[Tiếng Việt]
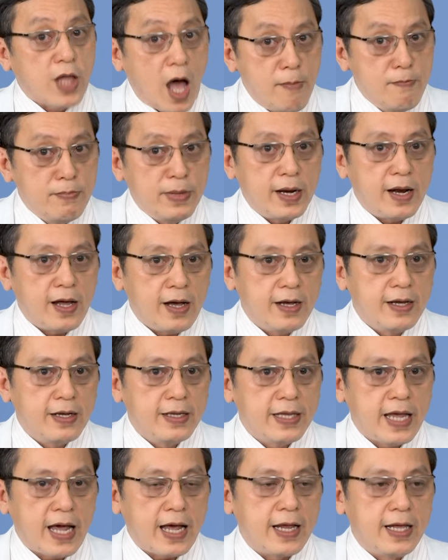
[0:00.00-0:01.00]
tôm vậy đó
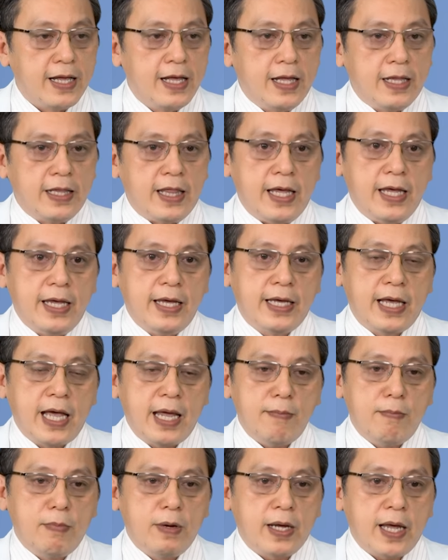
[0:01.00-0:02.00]
nha thì
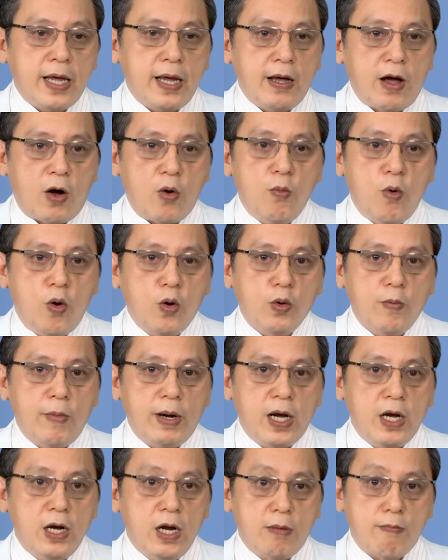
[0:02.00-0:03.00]
cái cái hậu môn của
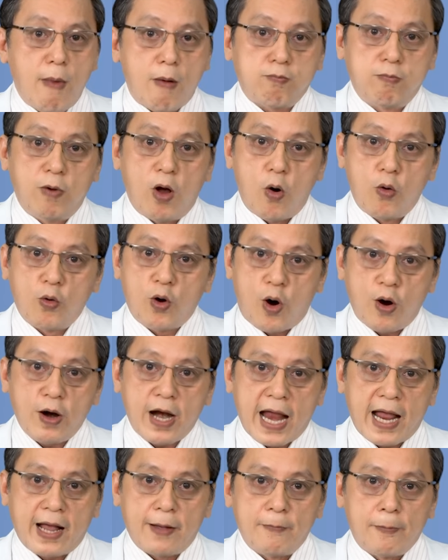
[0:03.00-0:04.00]
mình được bộc lộ rõ
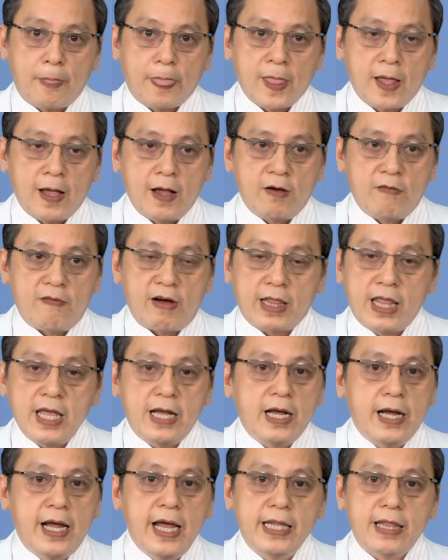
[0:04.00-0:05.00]
ràng yeah và
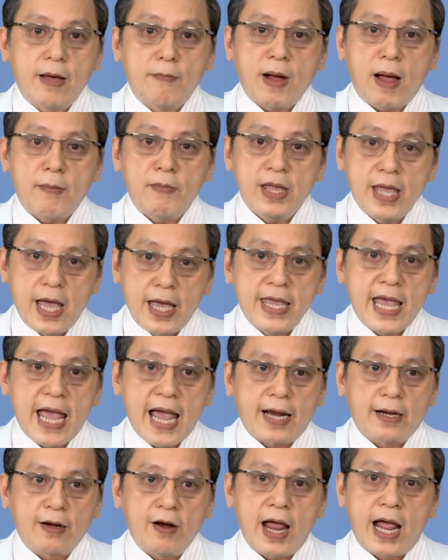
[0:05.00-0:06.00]
khi thăm khám nó dễ
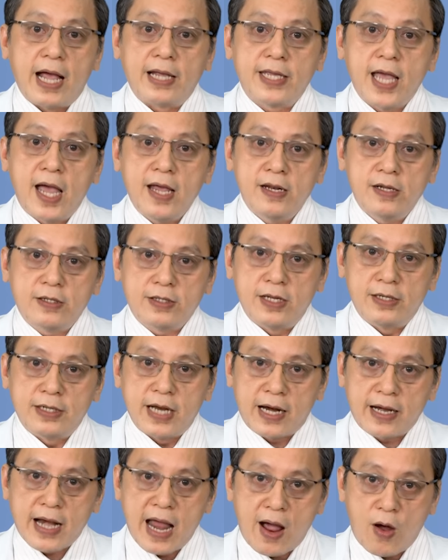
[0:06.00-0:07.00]
dàng nó hạn chế được tình
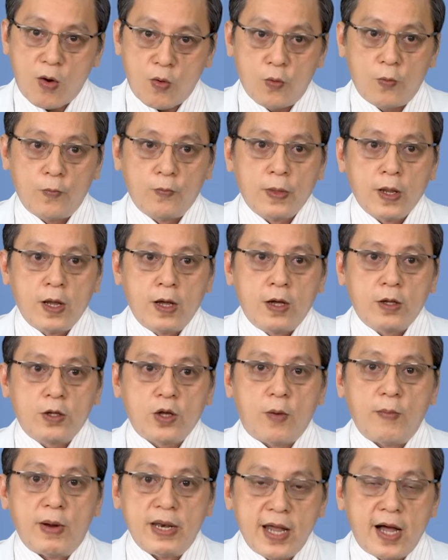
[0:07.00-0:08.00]
trạng đau
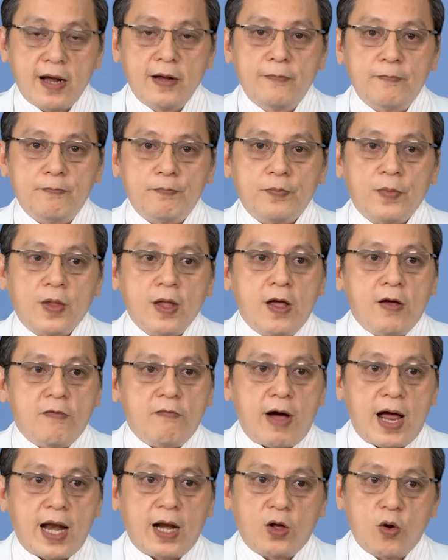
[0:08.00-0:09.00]
cho bệnh nhân
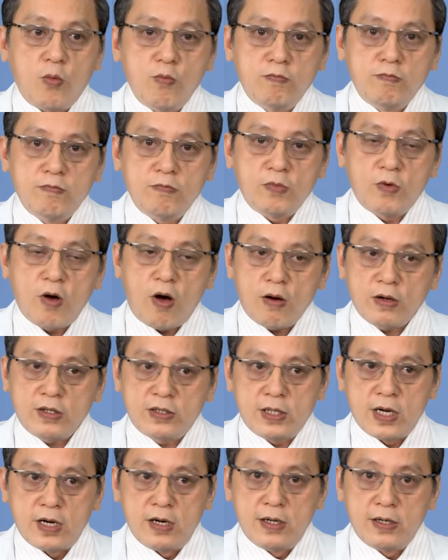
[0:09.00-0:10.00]
và cũng có
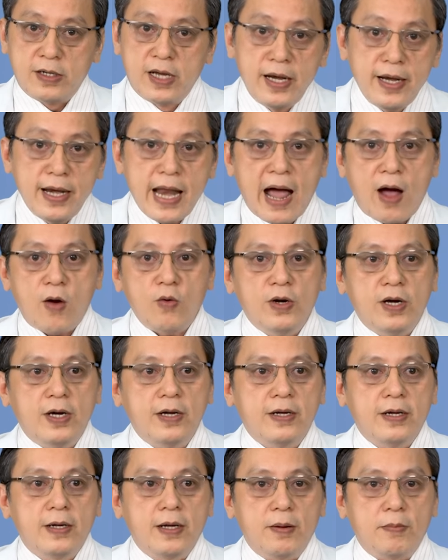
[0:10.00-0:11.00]
sự kín đáo nữa
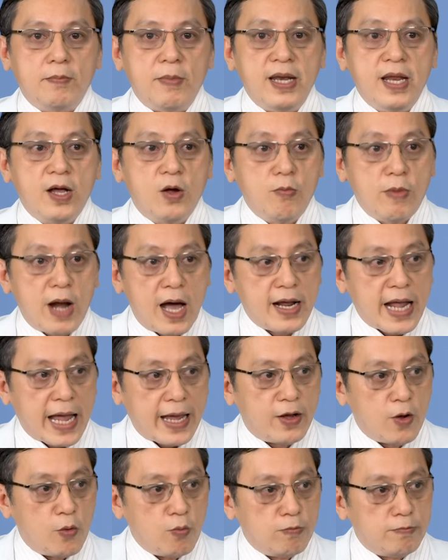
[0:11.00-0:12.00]
bệnh nhân cũng đỡ ngại
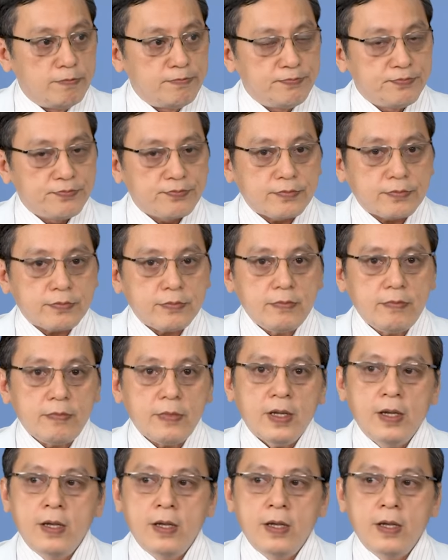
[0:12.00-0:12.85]
ngùng yeah. Dạ. à,